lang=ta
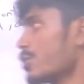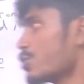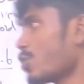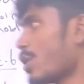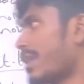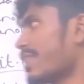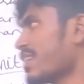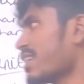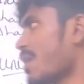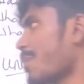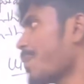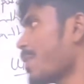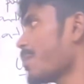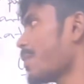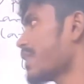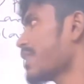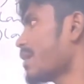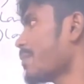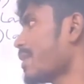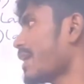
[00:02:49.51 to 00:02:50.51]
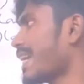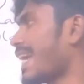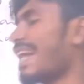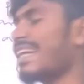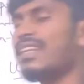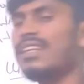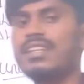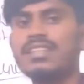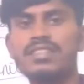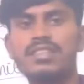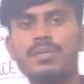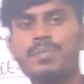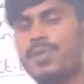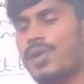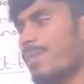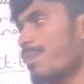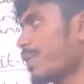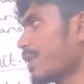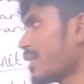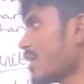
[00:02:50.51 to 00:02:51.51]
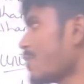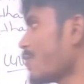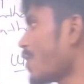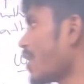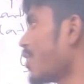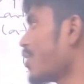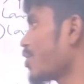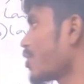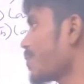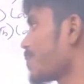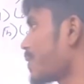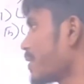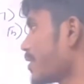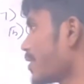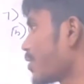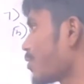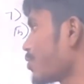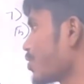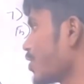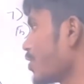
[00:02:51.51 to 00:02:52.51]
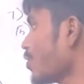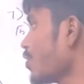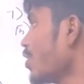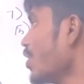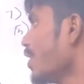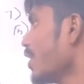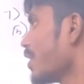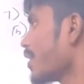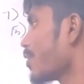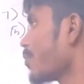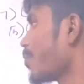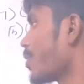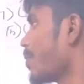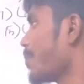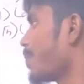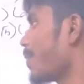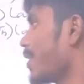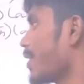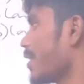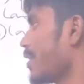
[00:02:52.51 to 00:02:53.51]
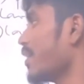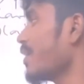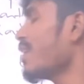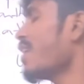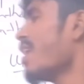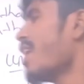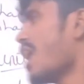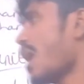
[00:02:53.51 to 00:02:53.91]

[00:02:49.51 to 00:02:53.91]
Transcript: ஸோ அதுக்கப்புறம் பார்த்தீங்கன்னா கேட்டனேஷன் ப்ராப்பர்ட்டி ஆஃப் அலட்ரோப்ஸ் இந்த கொஷினும் ரொம்ப இம்பார்ட்டன்ட்